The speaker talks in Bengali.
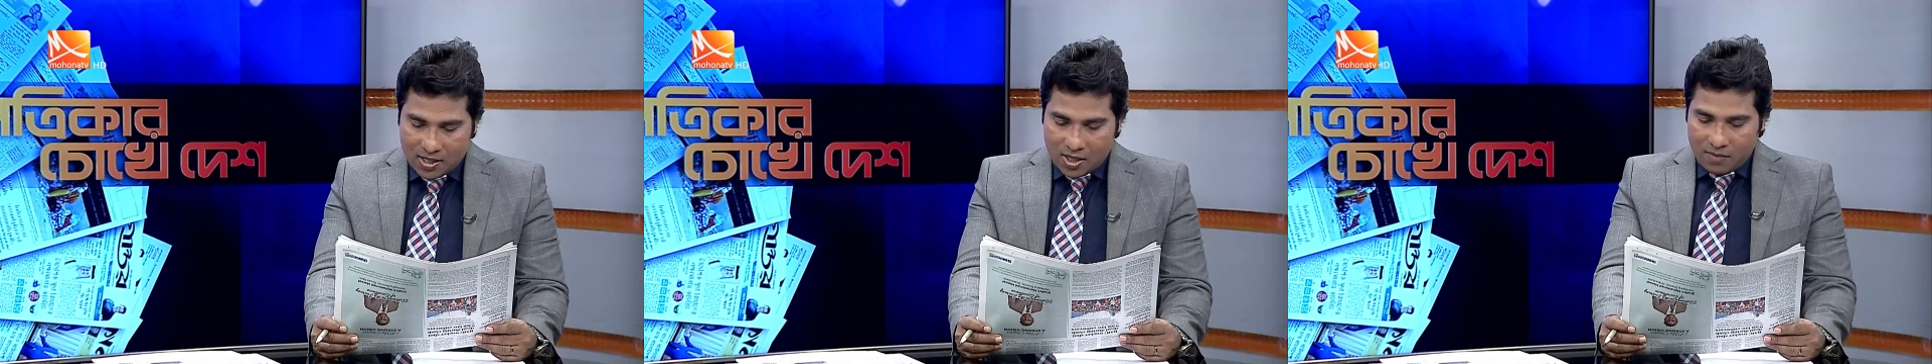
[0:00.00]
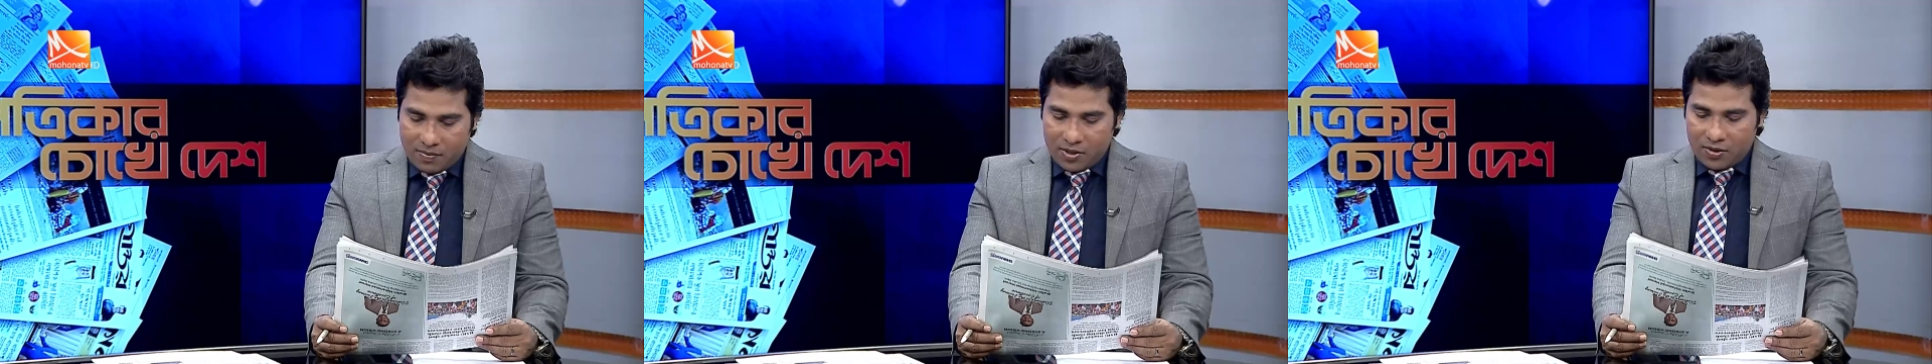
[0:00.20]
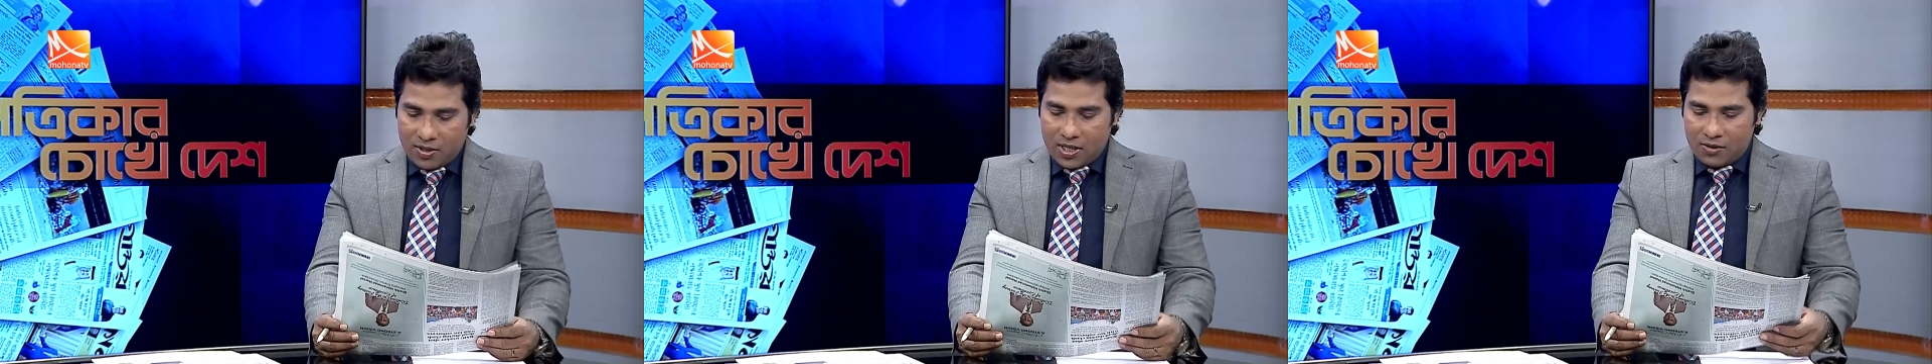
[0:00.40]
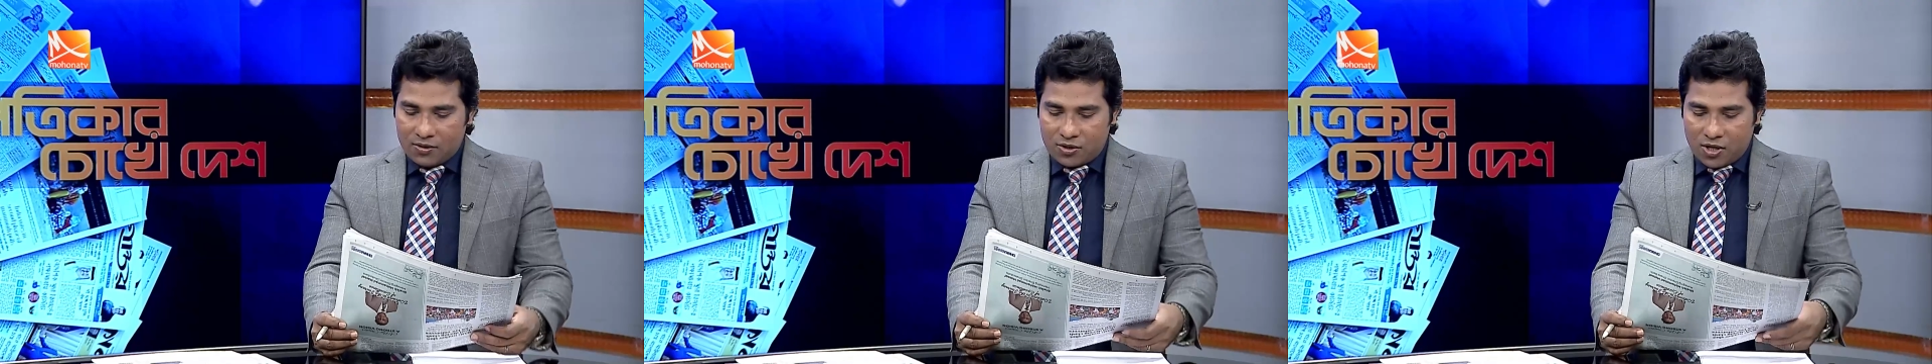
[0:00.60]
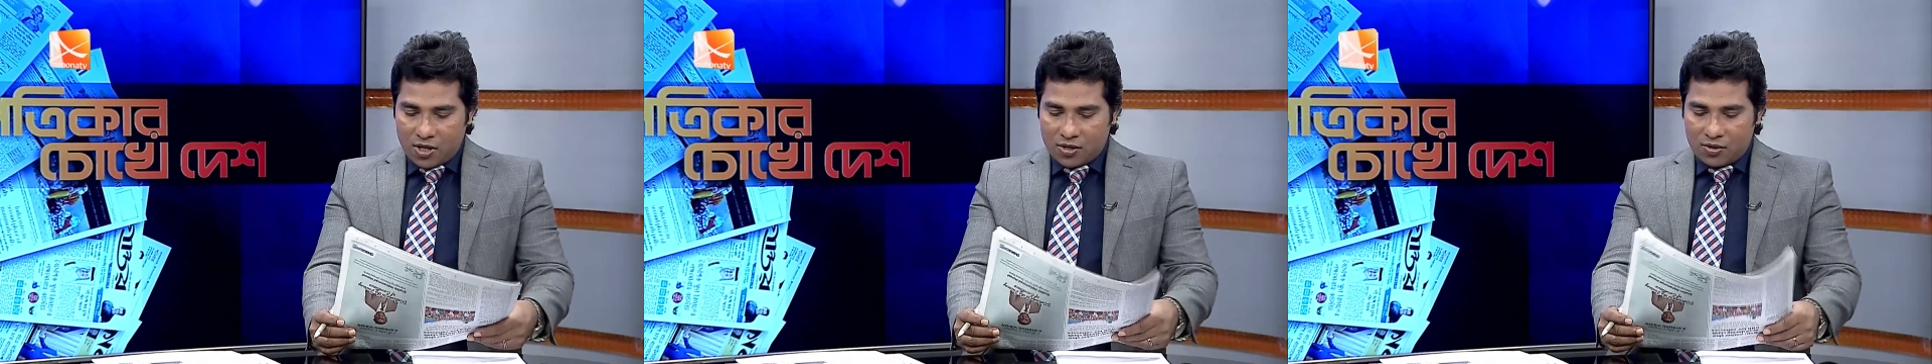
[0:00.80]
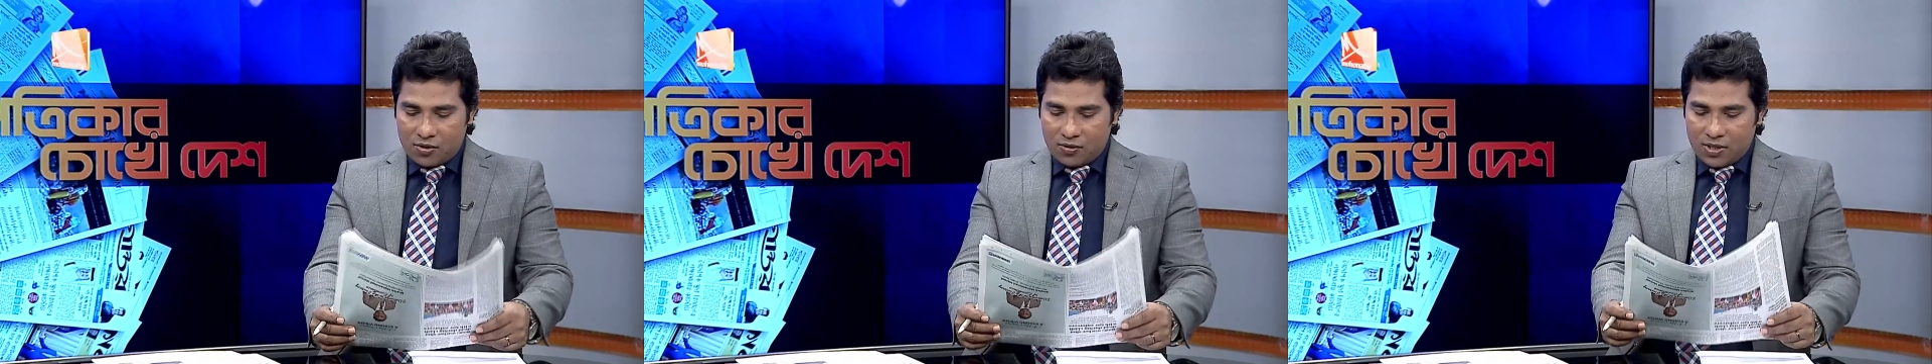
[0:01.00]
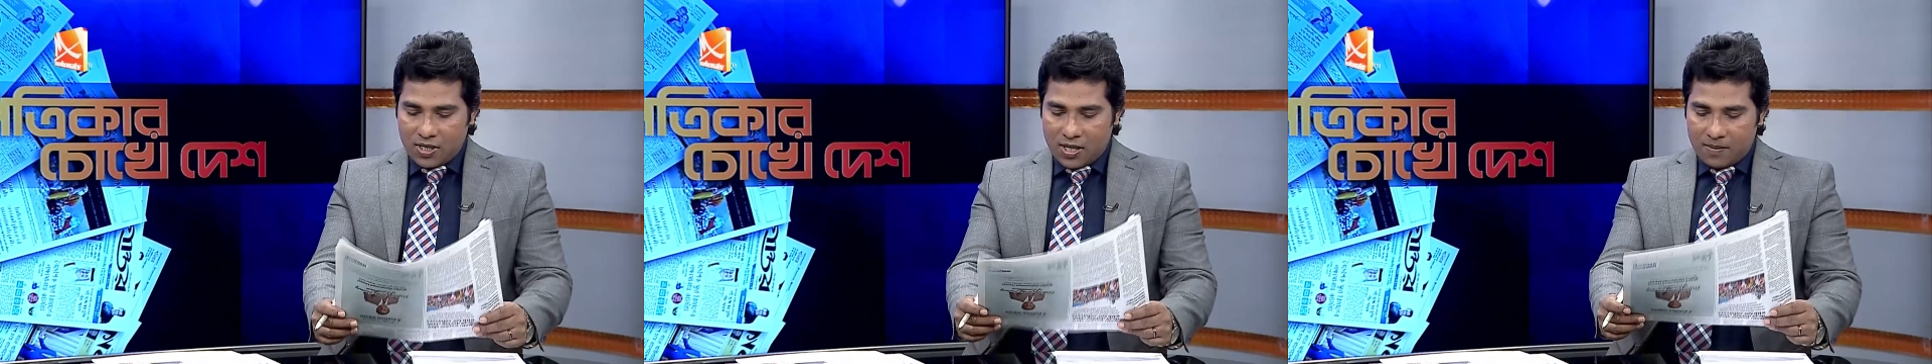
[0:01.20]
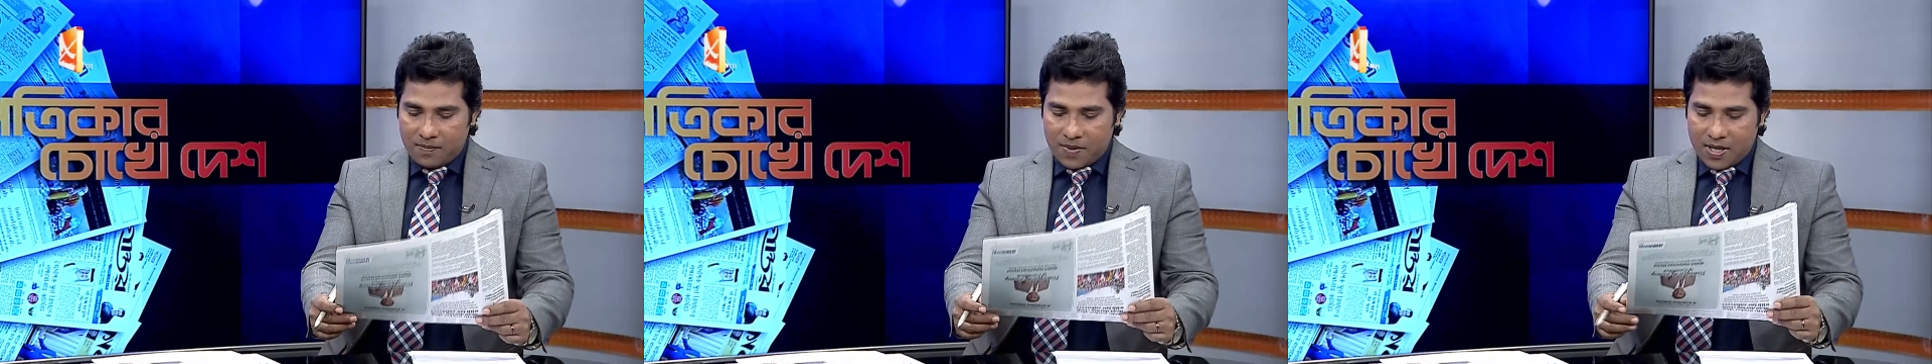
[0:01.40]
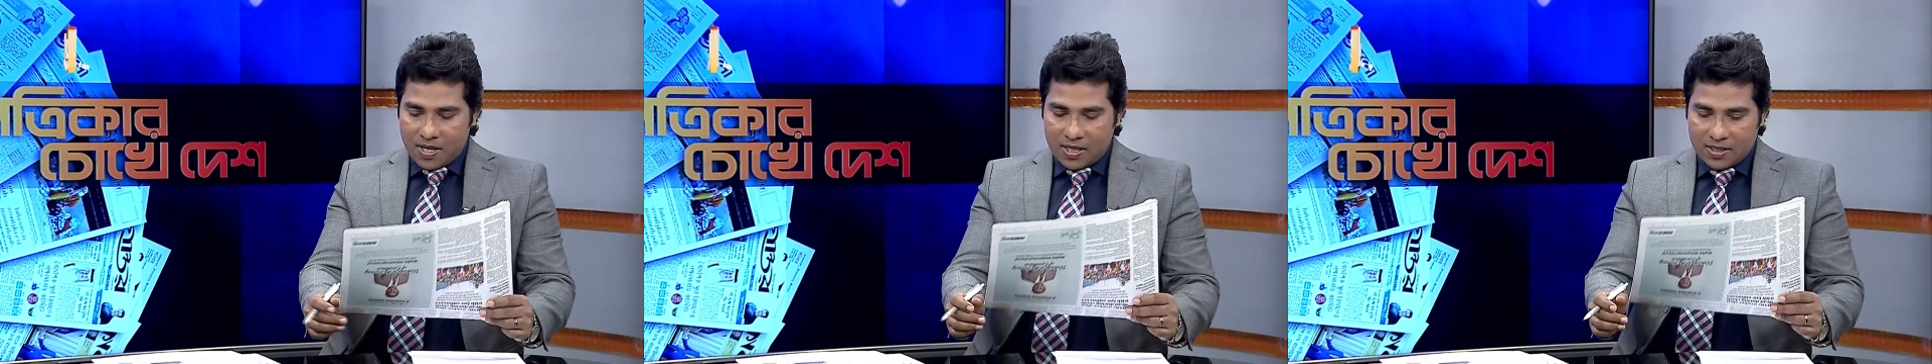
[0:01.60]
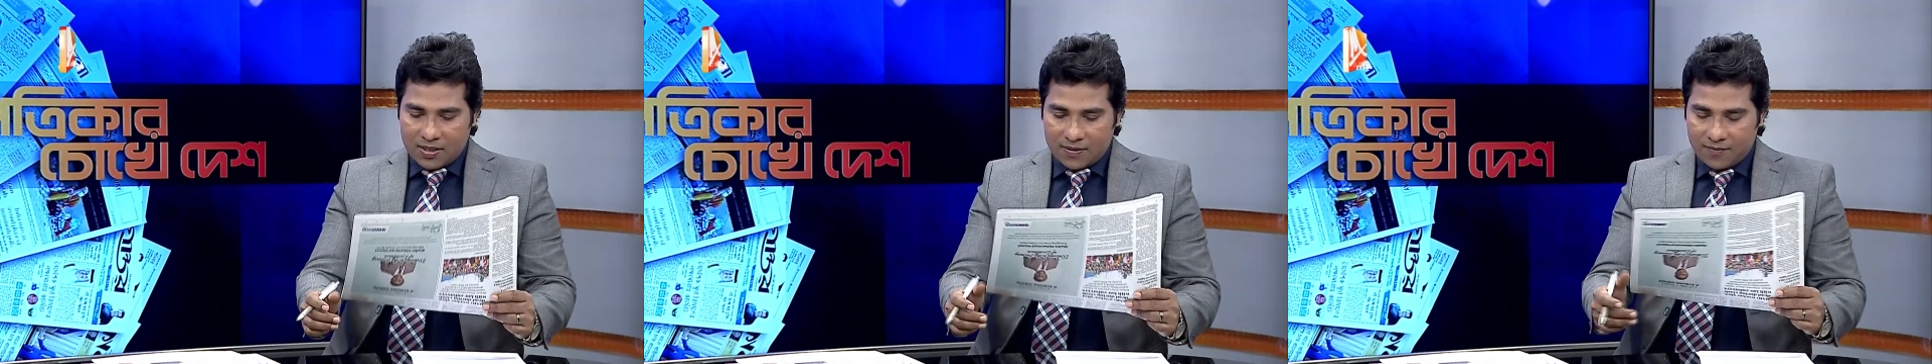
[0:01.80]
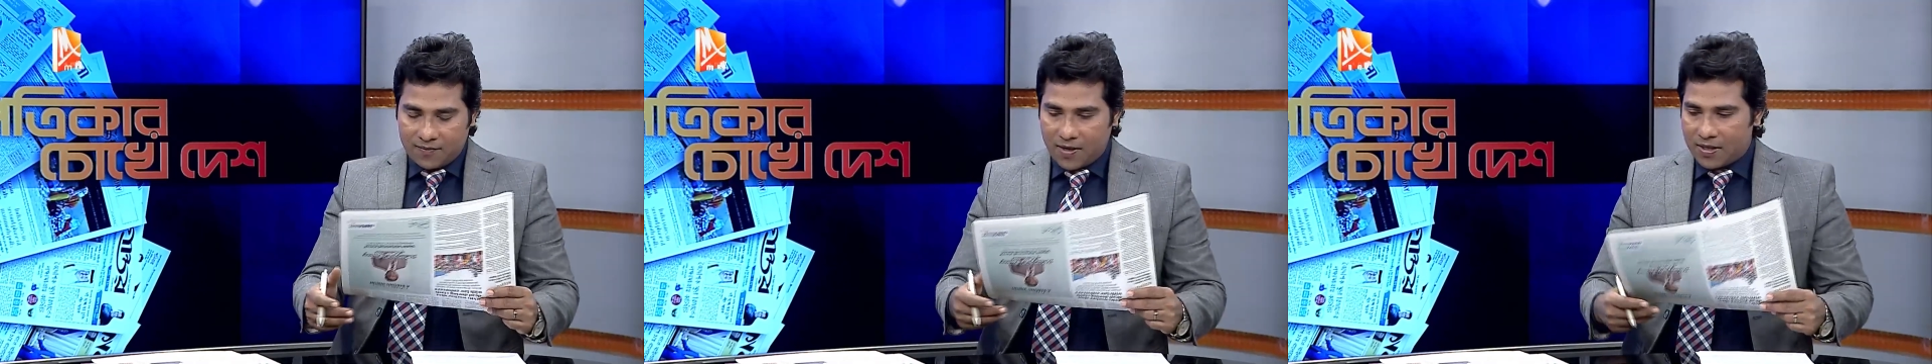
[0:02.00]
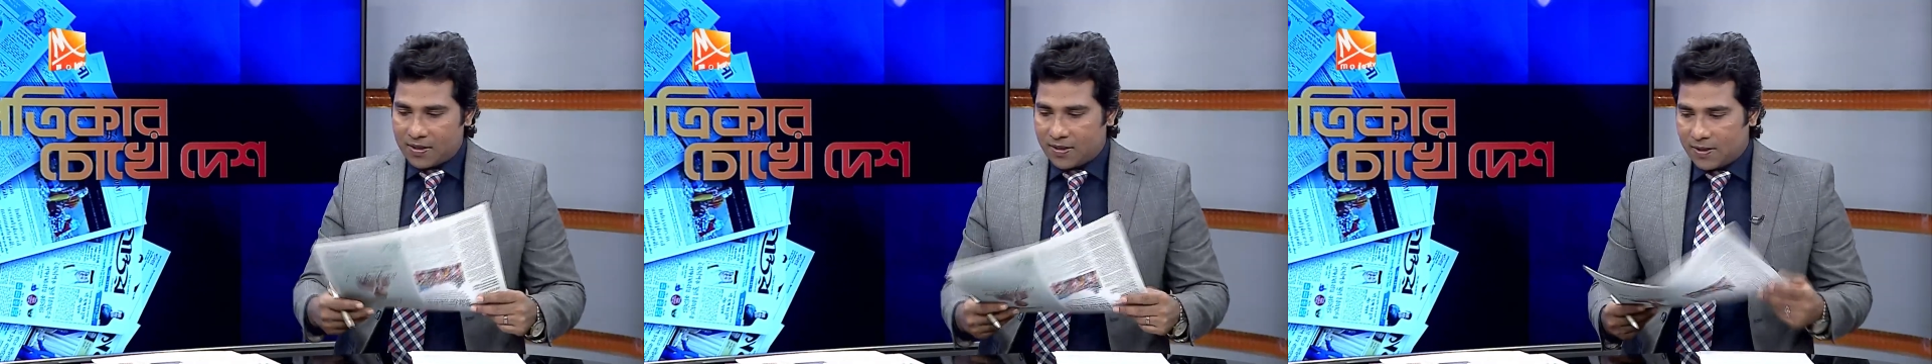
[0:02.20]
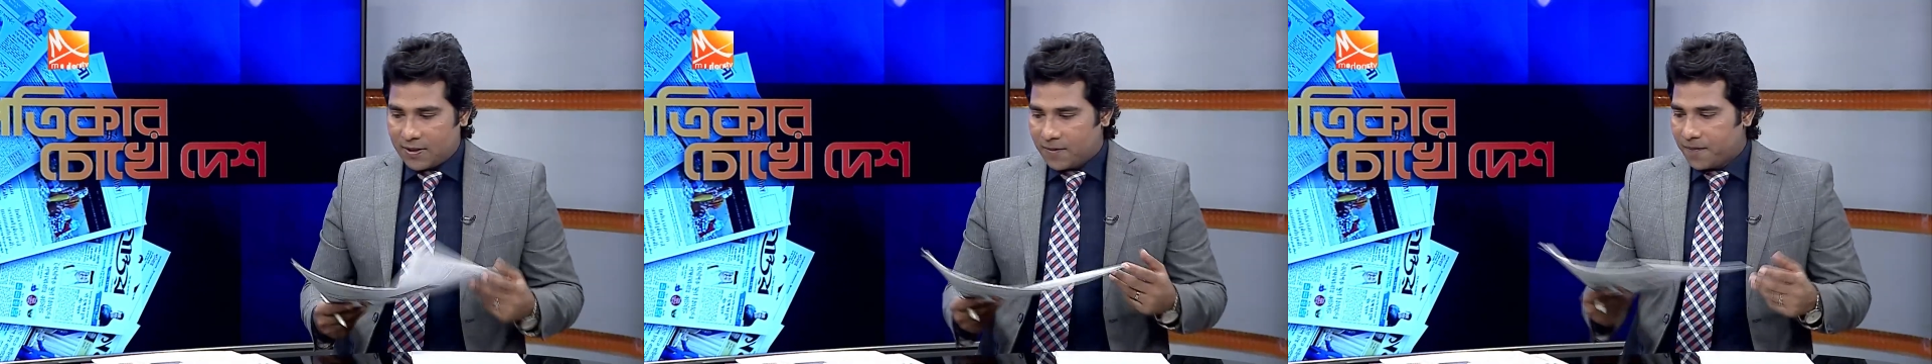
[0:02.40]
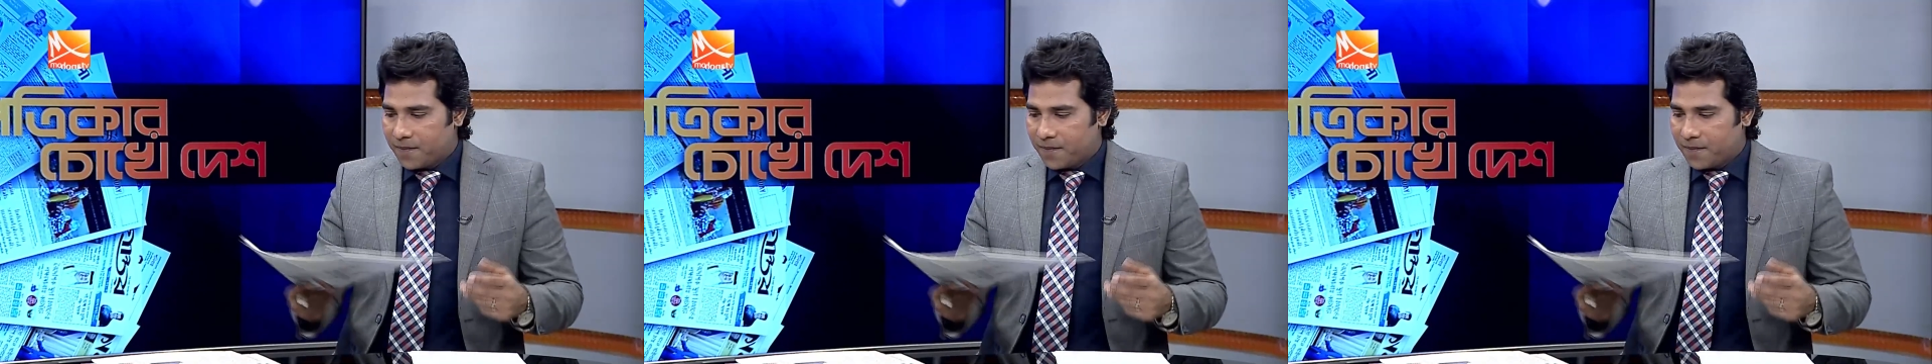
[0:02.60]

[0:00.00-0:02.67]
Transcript: Government will now talk to the parties first.